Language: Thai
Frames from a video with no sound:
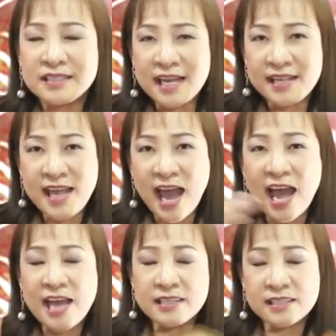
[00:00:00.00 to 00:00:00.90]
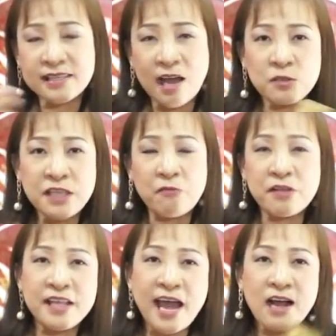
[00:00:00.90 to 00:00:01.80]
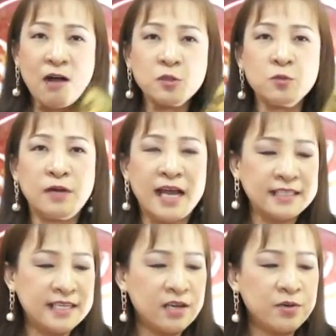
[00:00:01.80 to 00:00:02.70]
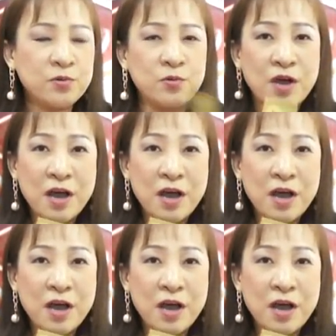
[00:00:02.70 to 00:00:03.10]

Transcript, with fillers: จะย้ายดาวเสาร์จะย้ายเข้าสู่ราศีธนู